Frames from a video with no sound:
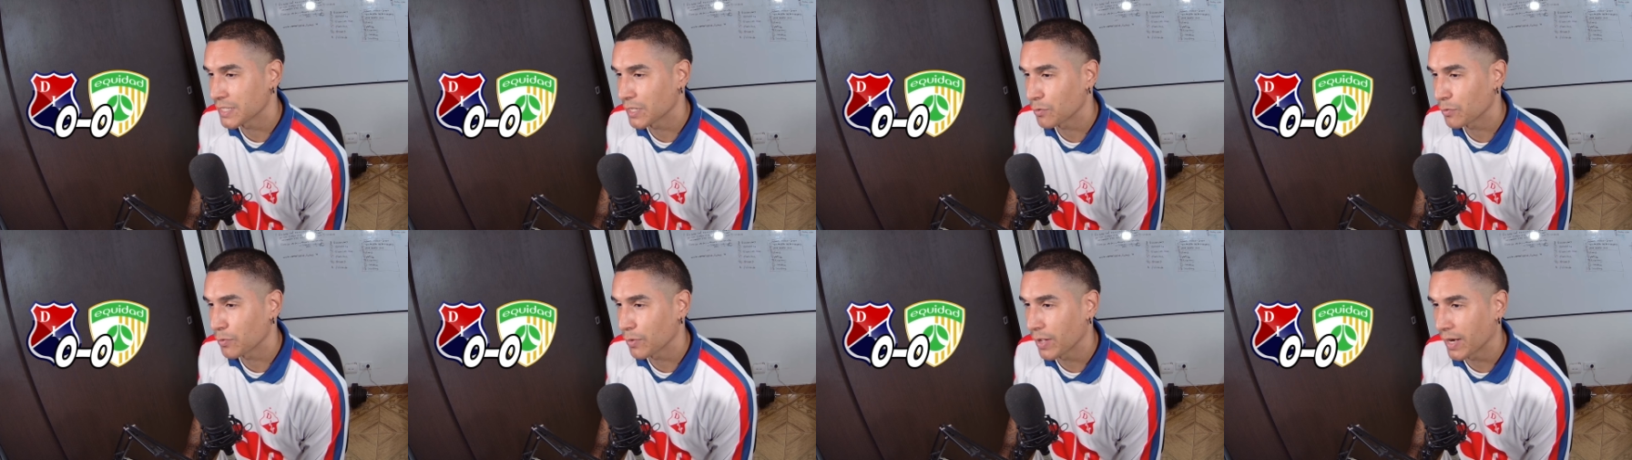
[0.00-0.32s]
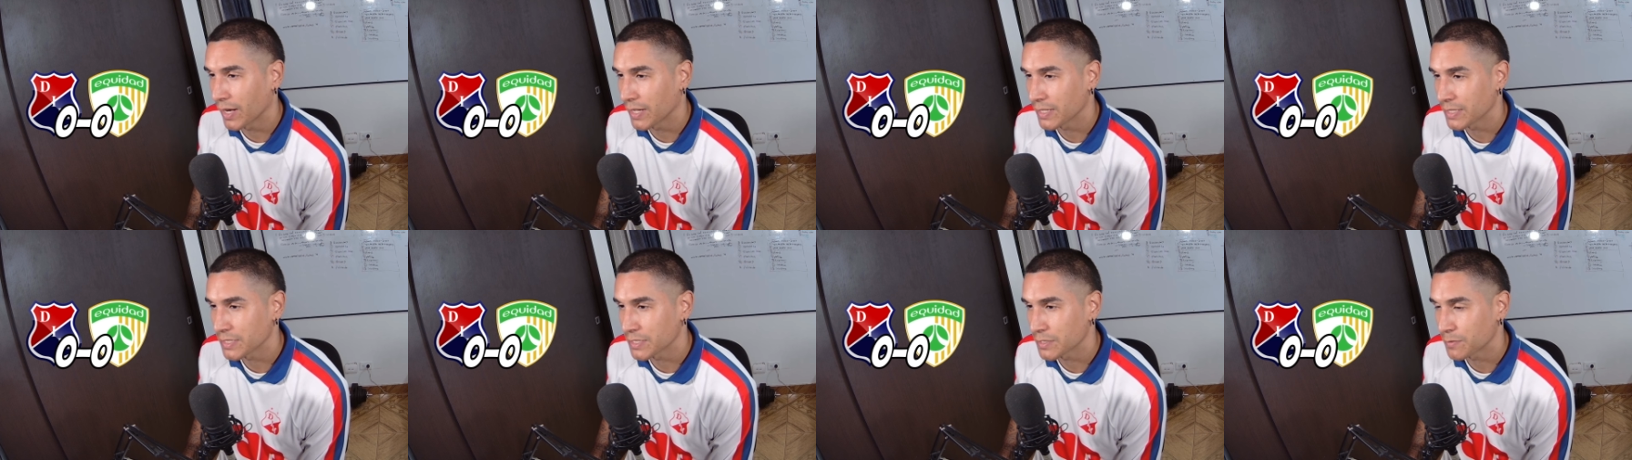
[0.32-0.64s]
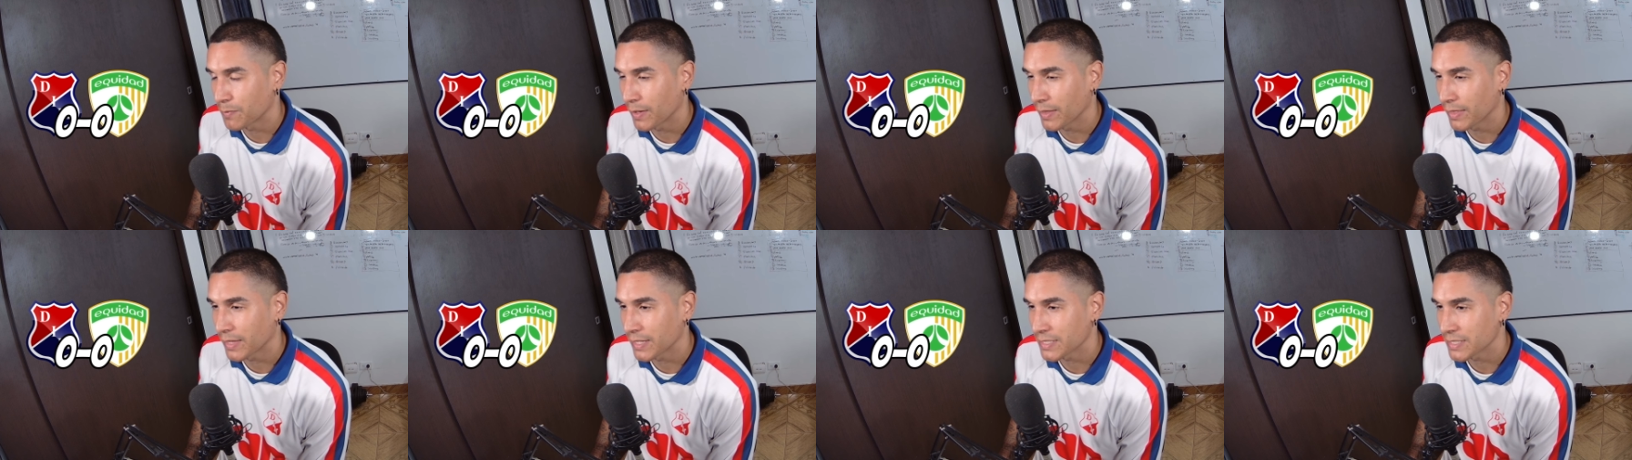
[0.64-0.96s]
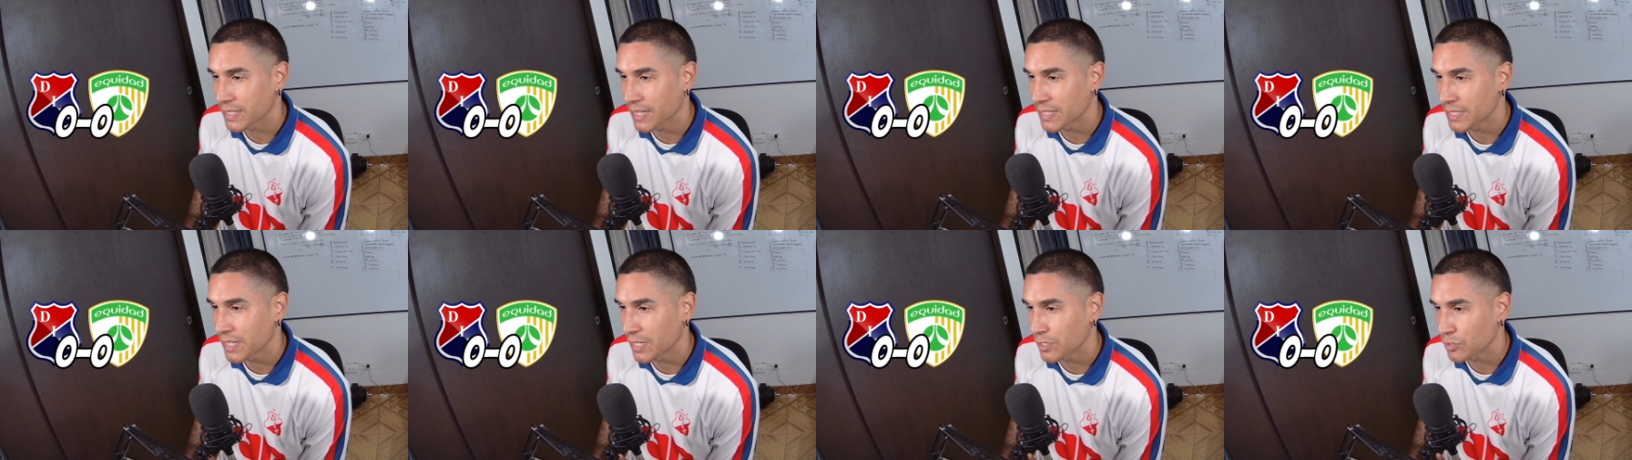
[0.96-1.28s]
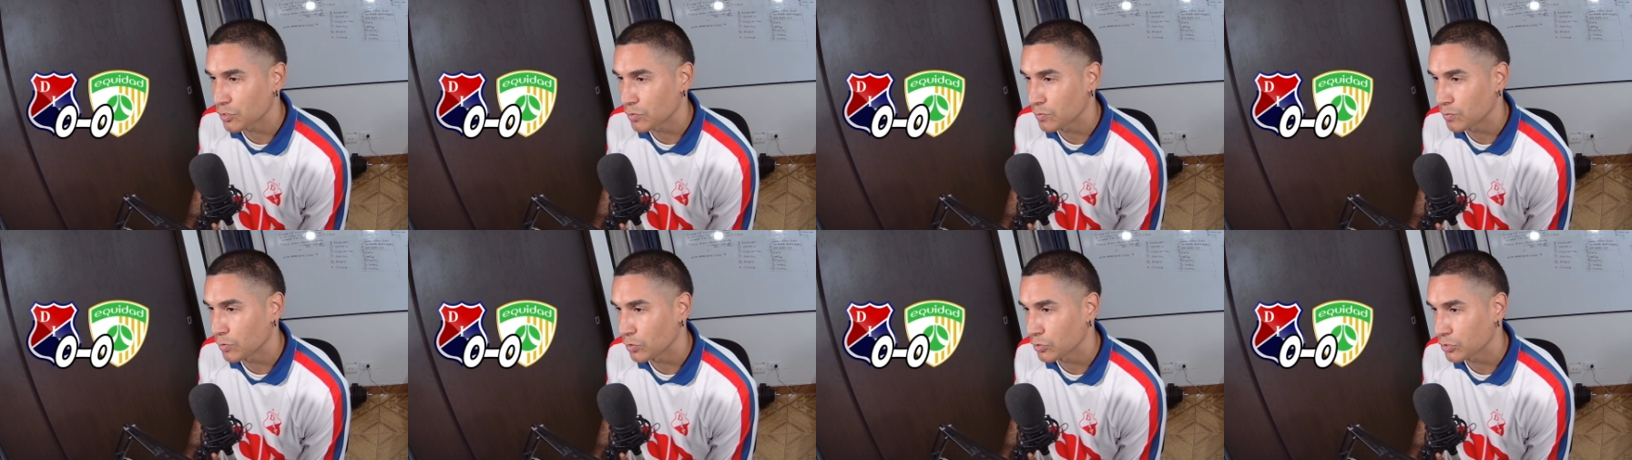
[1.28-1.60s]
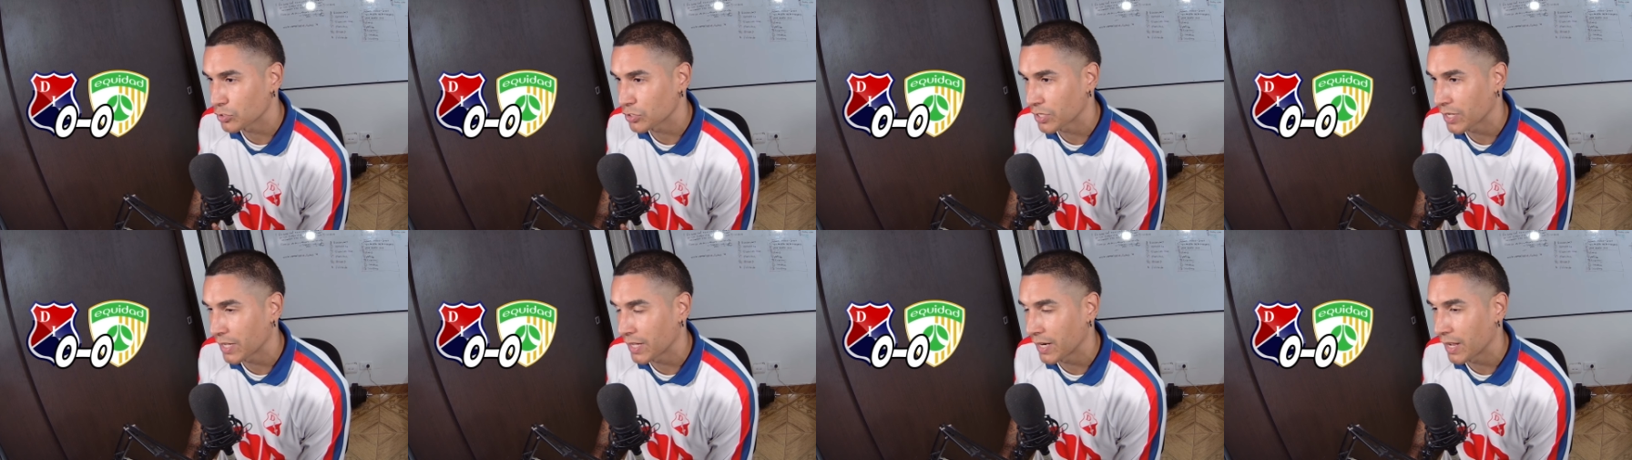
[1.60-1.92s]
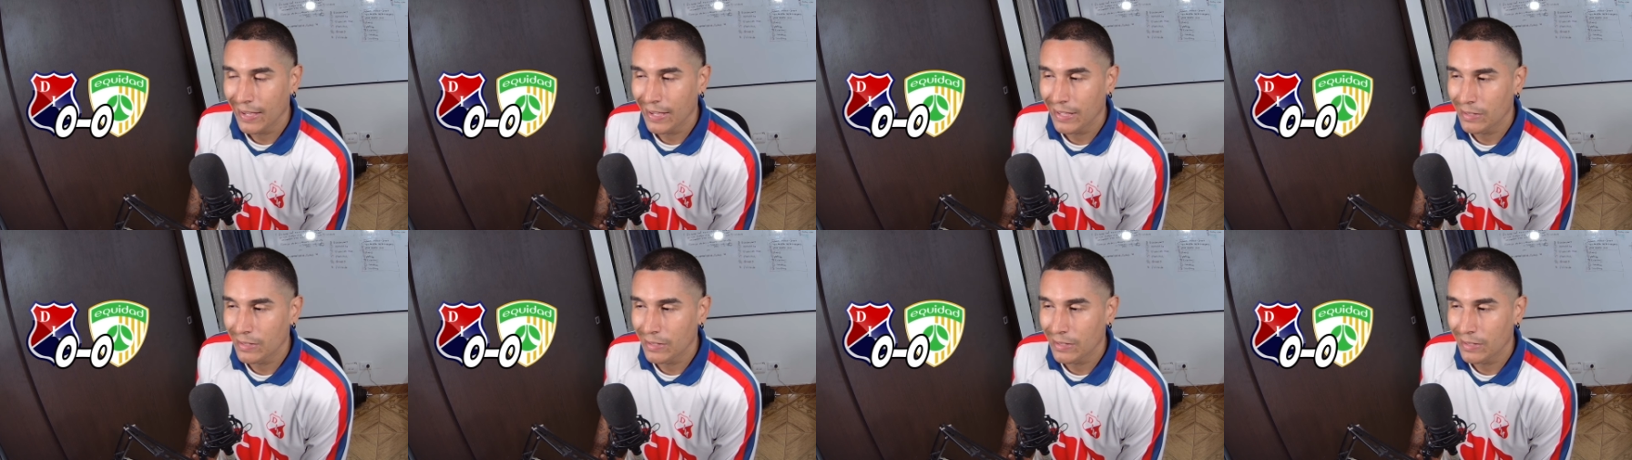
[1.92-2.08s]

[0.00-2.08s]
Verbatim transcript: se cuida las espaldas, que Gerson Mosquera,